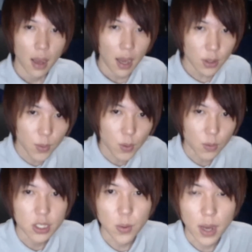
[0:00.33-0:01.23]
はいどうもこ
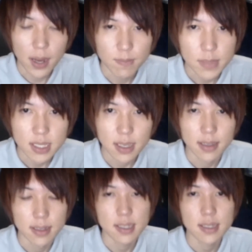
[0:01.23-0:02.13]
んにちは、水にゃん
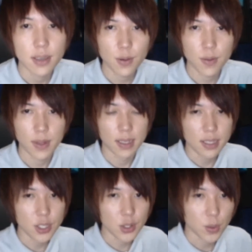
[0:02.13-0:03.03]
です。今日はね、
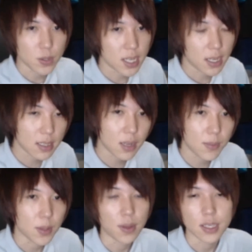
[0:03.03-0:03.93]
24時間
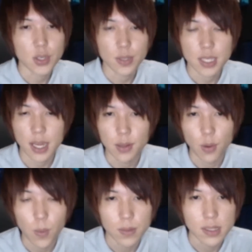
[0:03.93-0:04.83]
テレビの話をしたいと
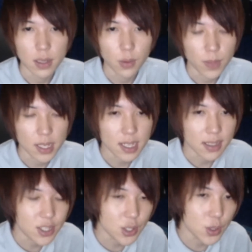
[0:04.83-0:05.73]
思うんですけど、皆さ
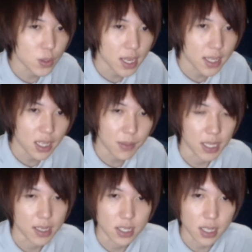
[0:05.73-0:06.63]
ん24時間
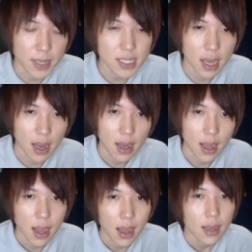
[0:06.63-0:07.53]
テレビって知ってますか
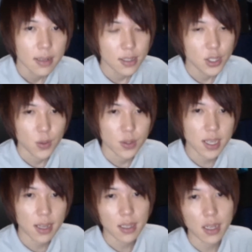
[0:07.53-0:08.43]
?24 時
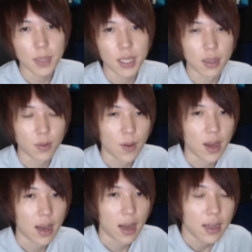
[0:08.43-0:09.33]
間テレビっての
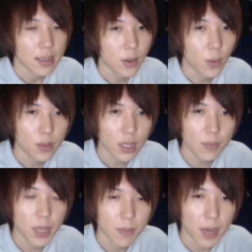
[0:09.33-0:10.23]
は、日本
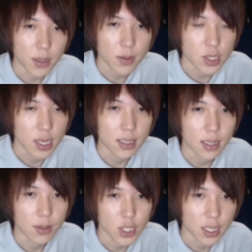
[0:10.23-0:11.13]
テレビが毎年やっ
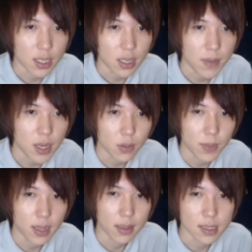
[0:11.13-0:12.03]
てるチャリティー番
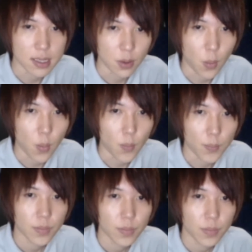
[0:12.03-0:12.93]
組なんですけど、
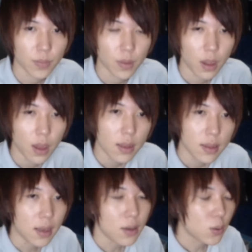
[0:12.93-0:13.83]

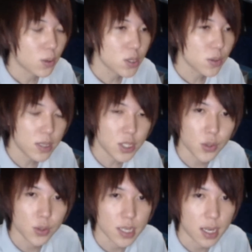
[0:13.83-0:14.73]
で、今年の
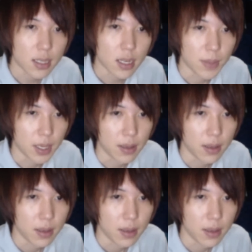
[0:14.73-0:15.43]
24時間テレビ、